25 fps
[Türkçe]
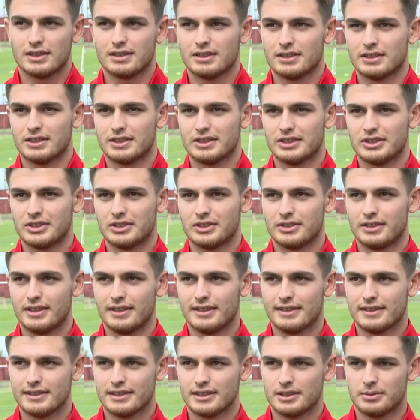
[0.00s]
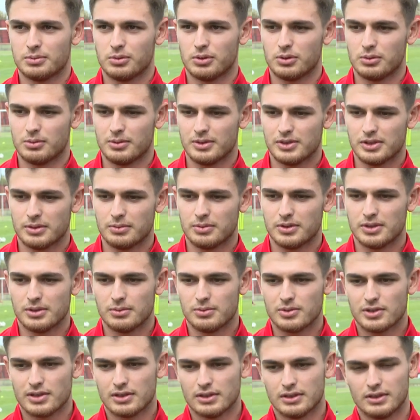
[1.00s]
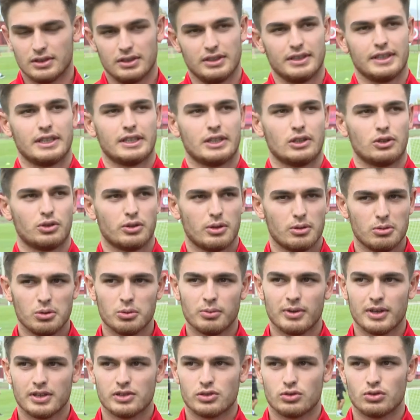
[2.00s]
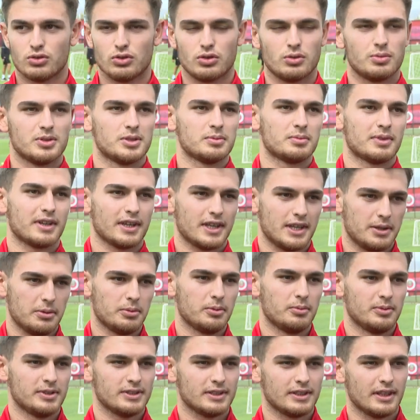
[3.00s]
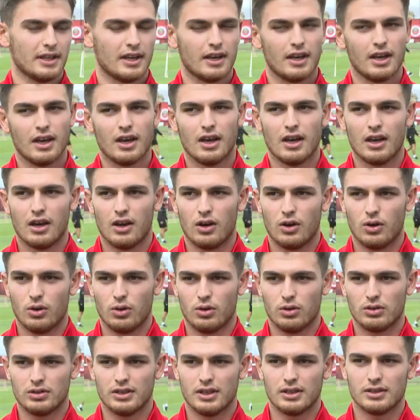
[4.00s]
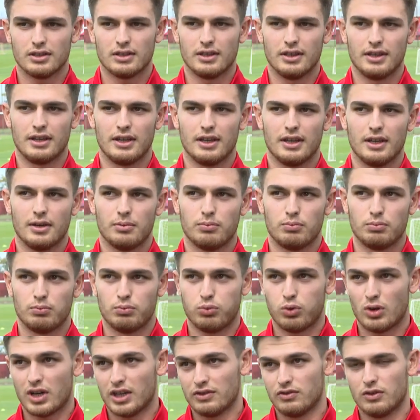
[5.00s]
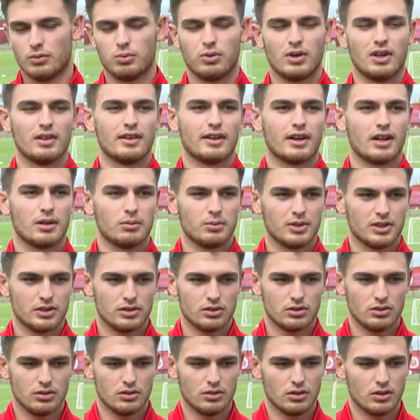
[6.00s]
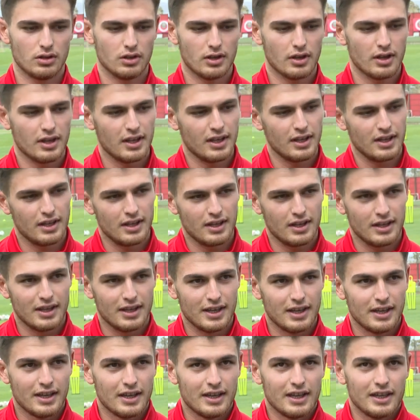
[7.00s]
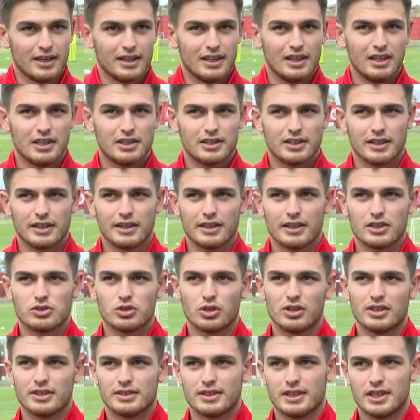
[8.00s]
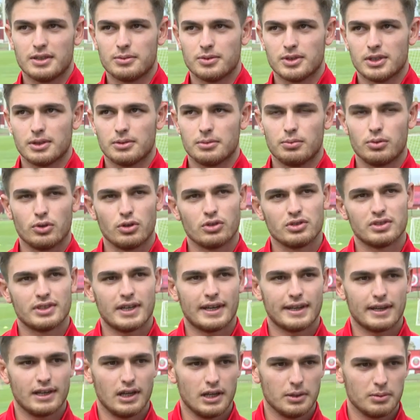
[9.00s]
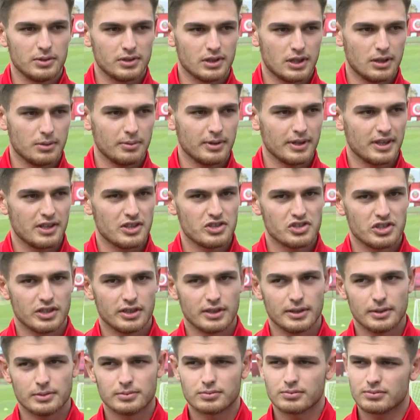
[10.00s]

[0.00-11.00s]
E, Denizli Spor maçı bizim için e, önemli maç çünkü bizim rakibimiz. Oradan e, puan ve puanlar almak istiyorduk. İlk kere çok istediğimiz gibi bir oyun sergileyemedik ama ikinci yarı